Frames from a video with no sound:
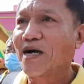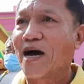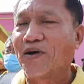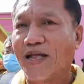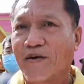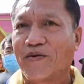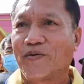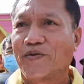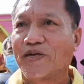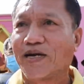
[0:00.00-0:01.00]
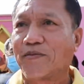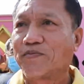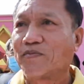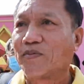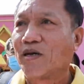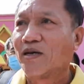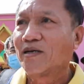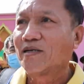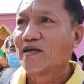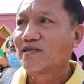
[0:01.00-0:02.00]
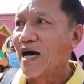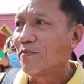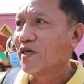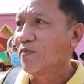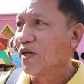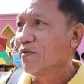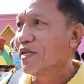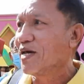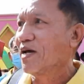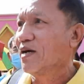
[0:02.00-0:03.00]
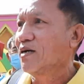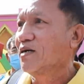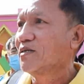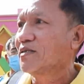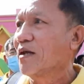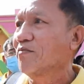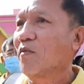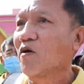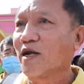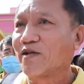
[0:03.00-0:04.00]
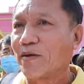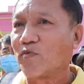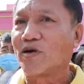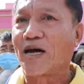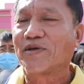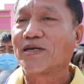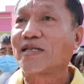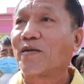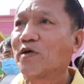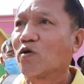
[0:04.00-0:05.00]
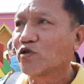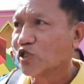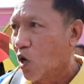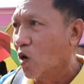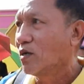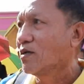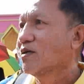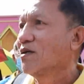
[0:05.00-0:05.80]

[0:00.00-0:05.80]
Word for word: ญเสียโอกาสไปแล้วนะครับสามสี่ปีมาเนี่ยท่านบอกเราทำโครงการมาตั้งแต่ปีหกสอง